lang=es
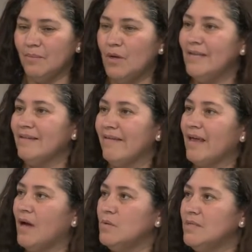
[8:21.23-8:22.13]
boletas de
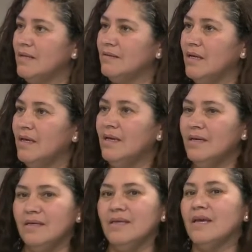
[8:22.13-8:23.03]
Caucete
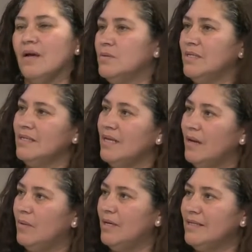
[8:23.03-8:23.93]
y en Caucete
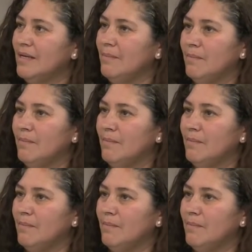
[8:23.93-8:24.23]
las boletas...